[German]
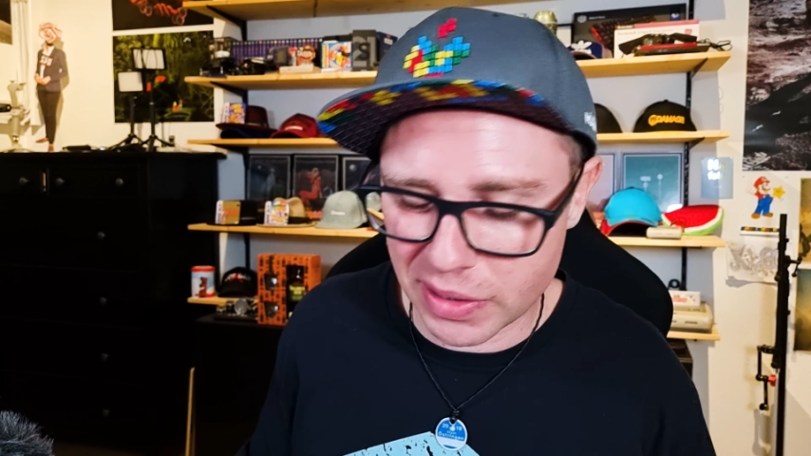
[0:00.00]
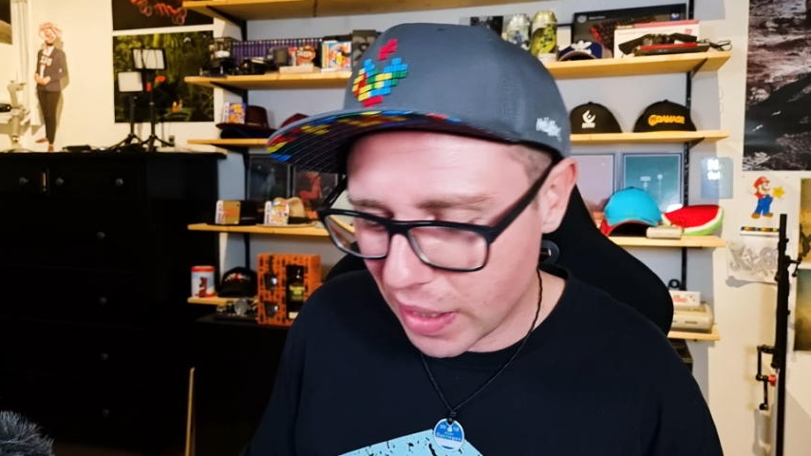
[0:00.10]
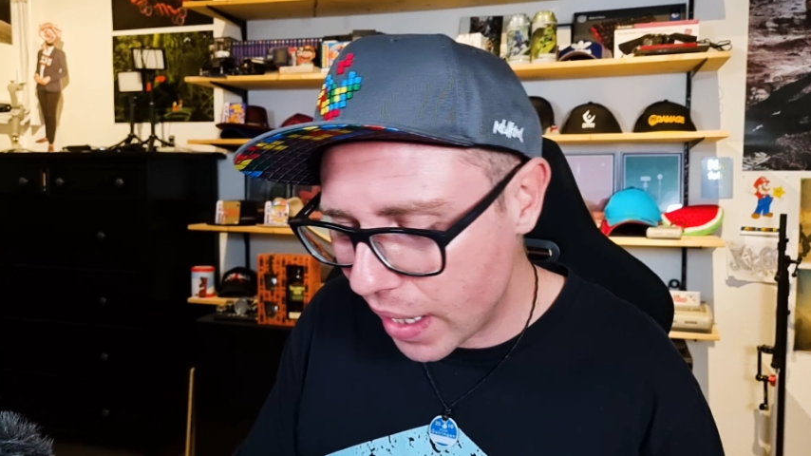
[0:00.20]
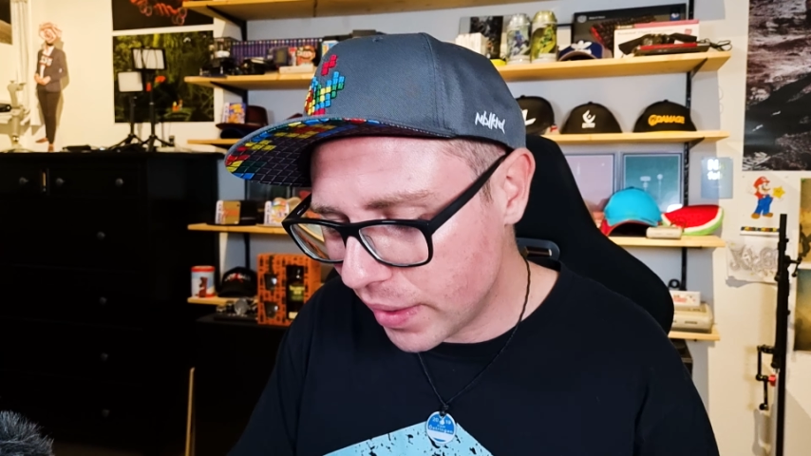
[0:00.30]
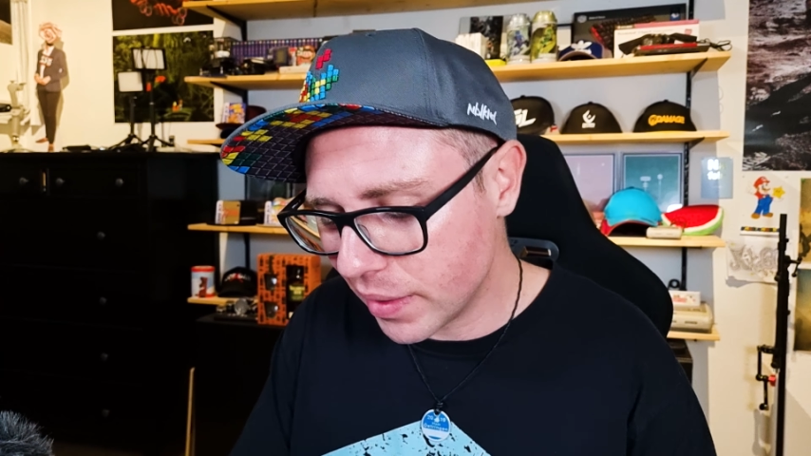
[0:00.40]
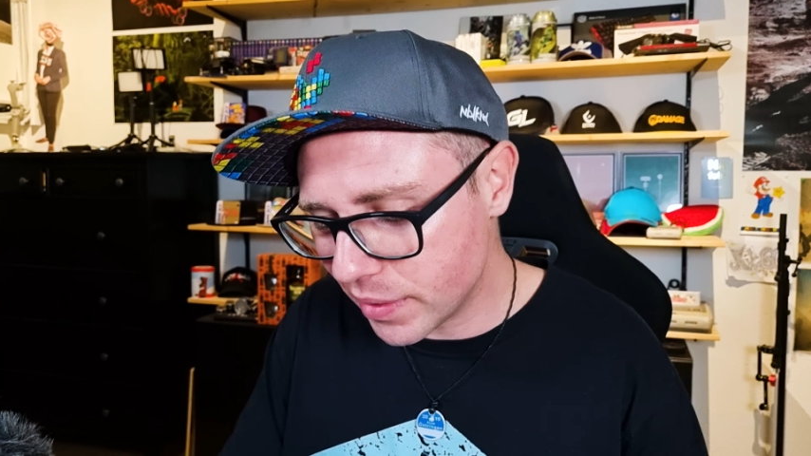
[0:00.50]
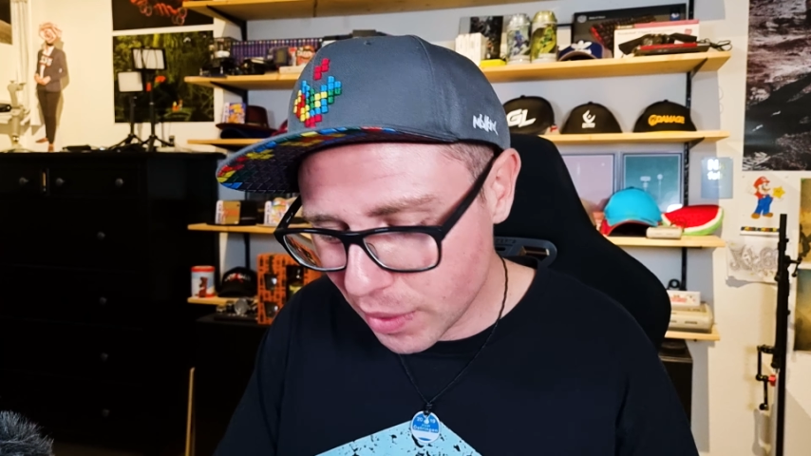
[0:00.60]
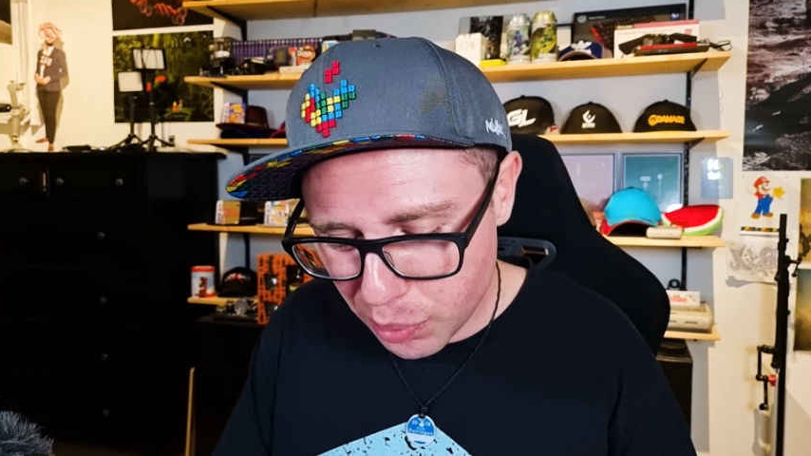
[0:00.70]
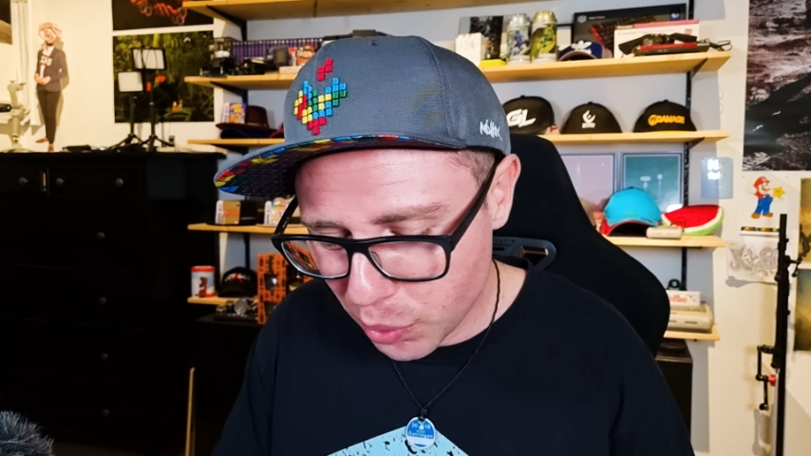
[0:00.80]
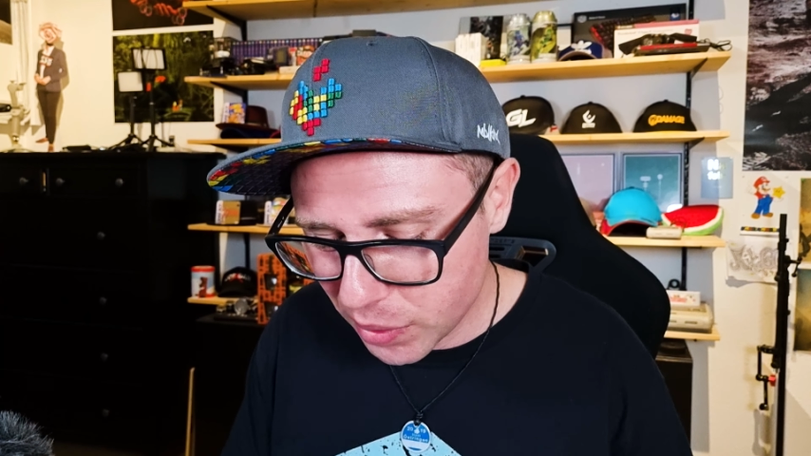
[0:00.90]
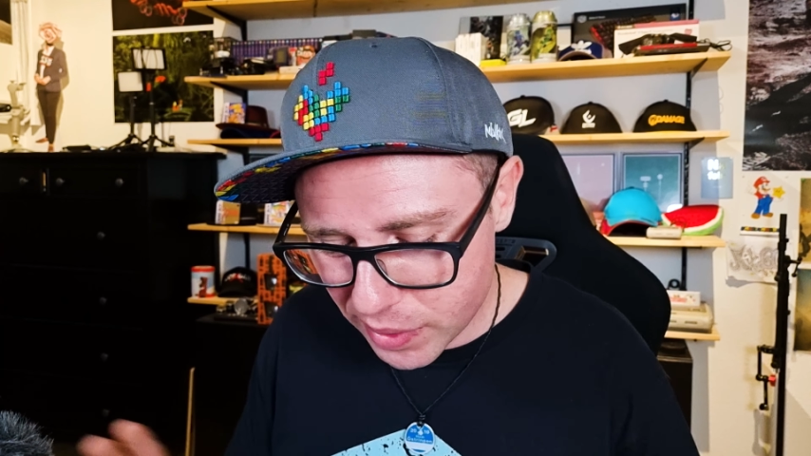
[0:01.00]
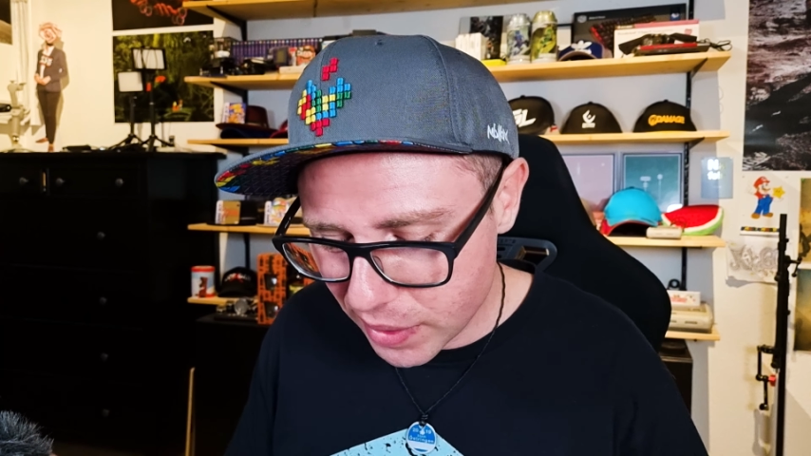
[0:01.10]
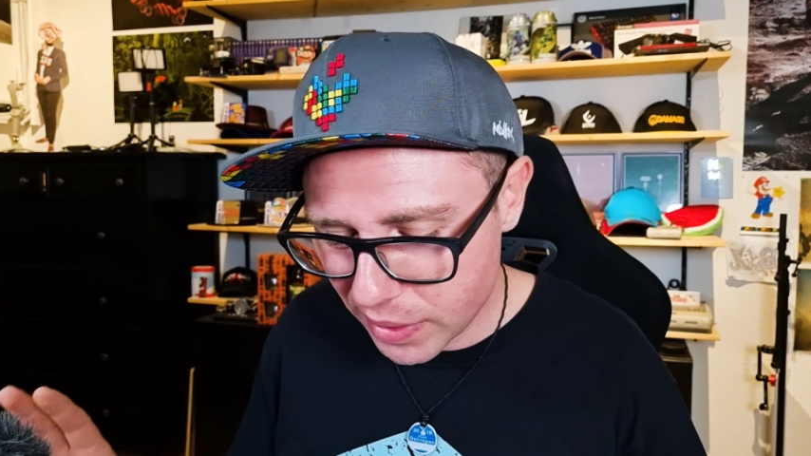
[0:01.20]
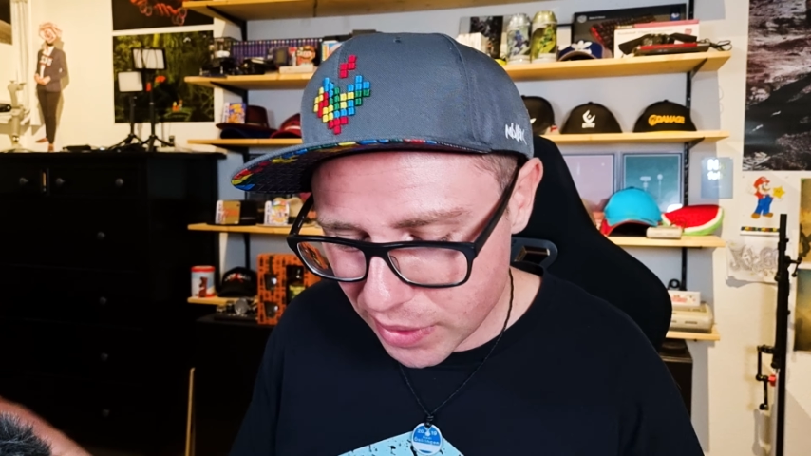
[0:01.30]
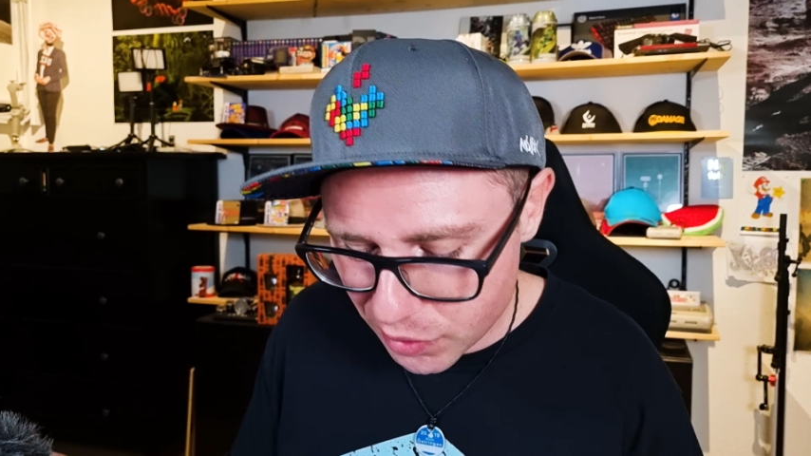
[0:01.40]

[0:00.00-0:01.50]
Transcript: also einige dieser Punkte zählen